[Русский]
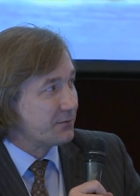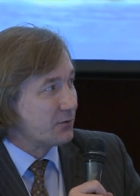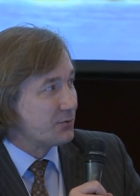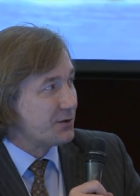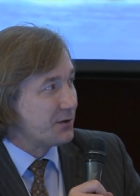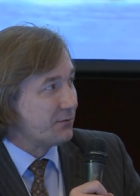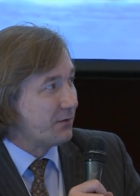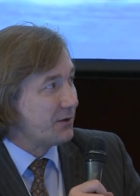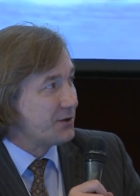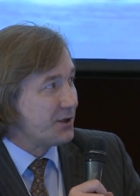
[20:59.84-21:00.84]
в случае
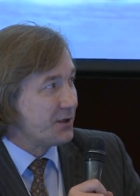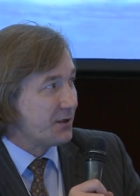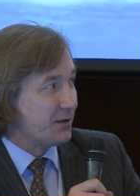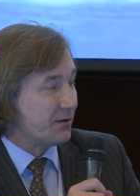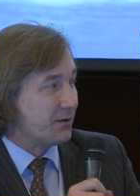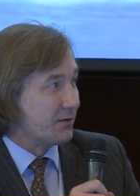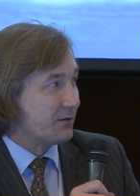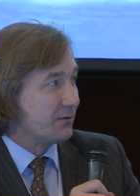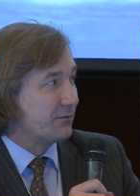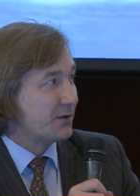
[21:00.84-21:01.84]
вовлечения,
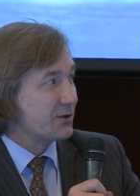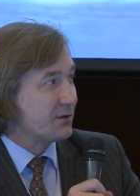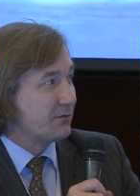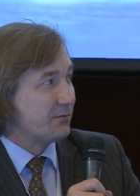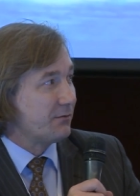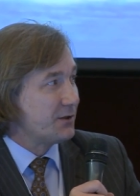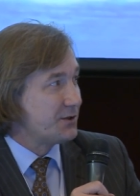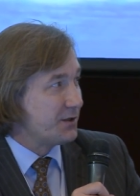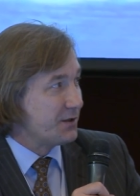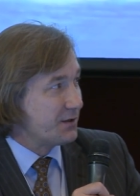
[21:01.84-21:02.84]
э, выраженного
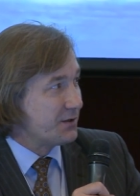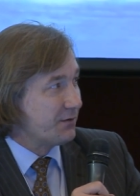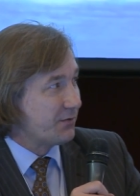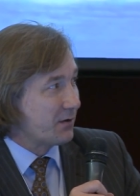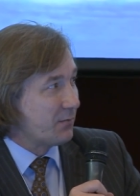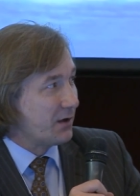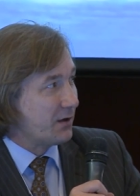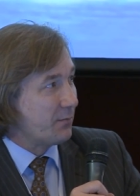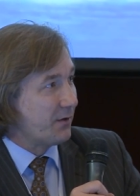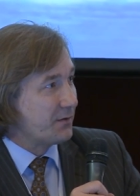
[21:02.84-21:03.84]
вовлечения
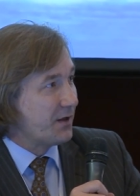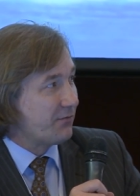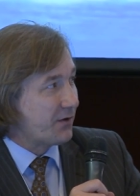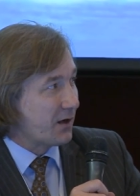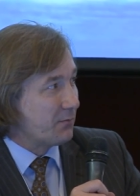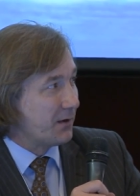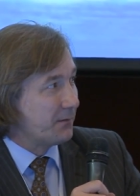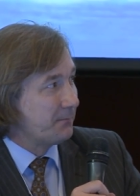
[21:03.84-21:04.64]
диафрагмальной, диафрагмы?